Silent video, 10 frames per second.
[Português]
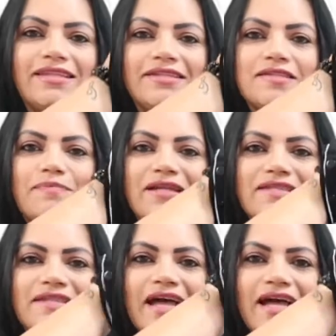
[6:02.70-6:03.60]

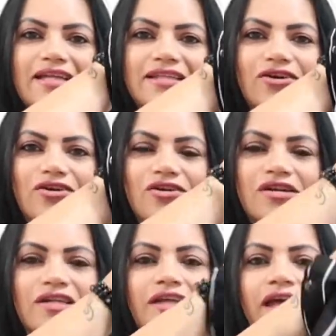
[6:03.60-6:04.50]
transpassada,
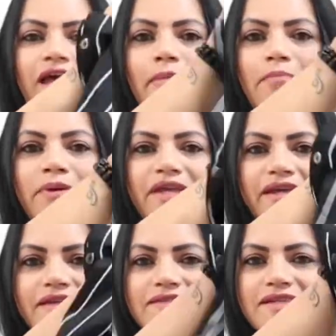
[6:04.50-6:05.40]
ó, é
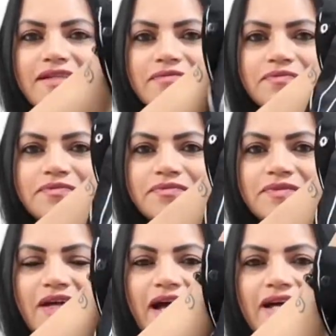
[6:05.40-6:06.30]
presa,
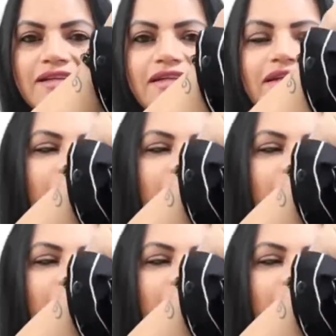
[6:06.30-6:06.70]
tá?